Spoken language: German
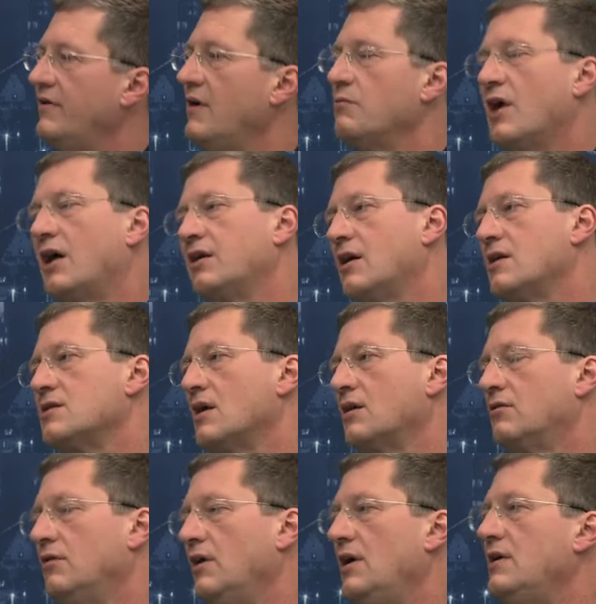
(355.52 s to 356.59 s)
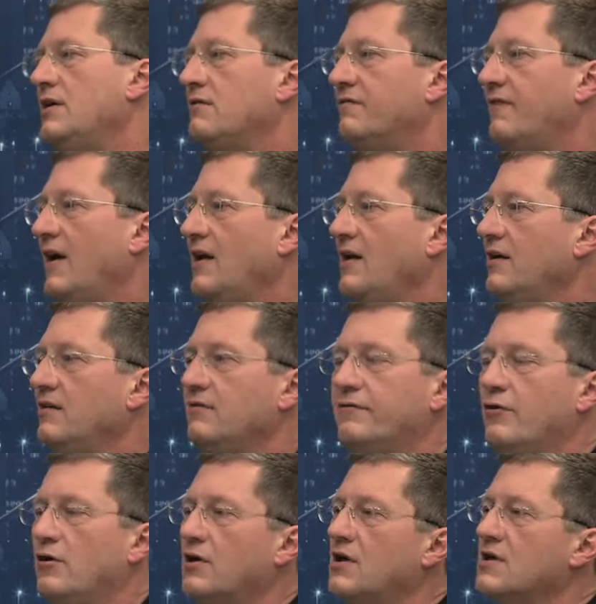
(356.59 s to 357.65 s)
Wir haben gerade ganz aktuell den Fall in
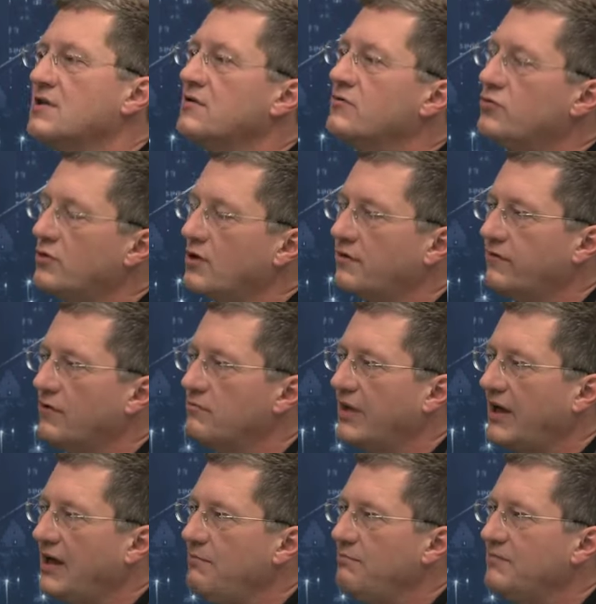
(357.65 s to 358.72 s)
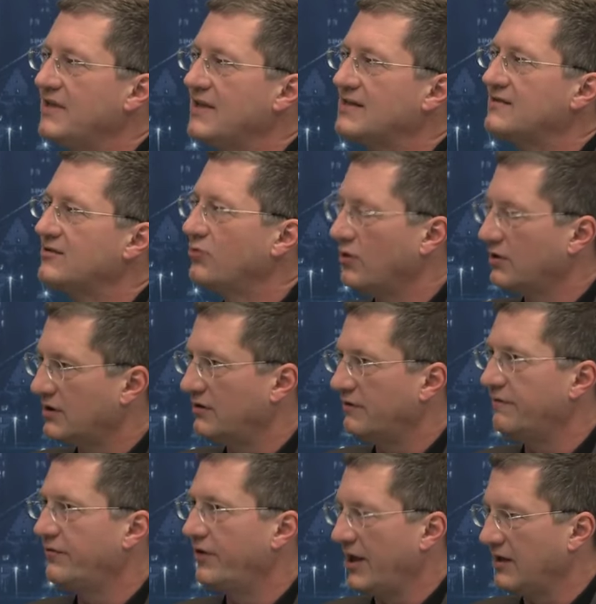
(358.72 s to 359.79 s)
Völkersen südlich von Bremen, dass dort
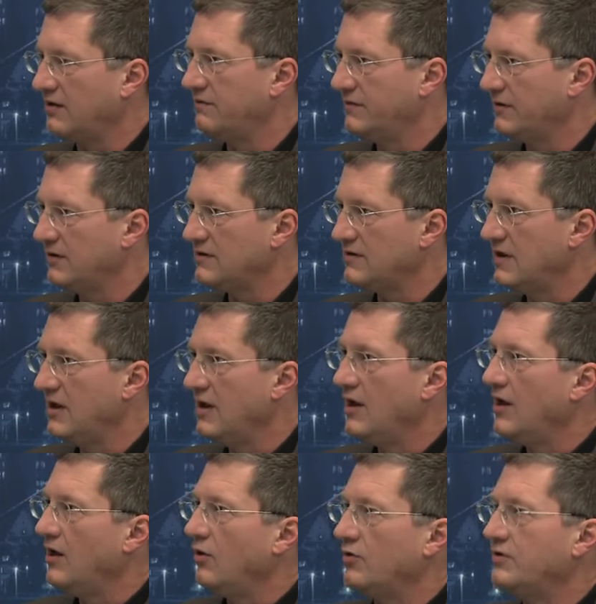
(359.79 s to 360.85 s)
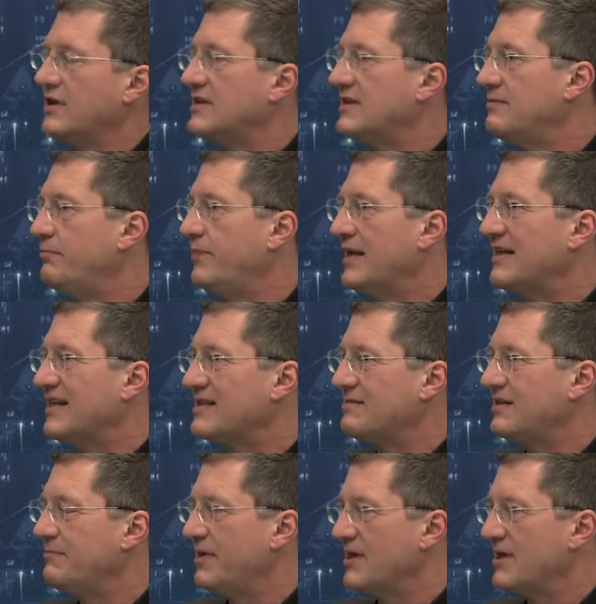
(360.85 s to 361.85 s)
gefrackt wird und dass die, dass die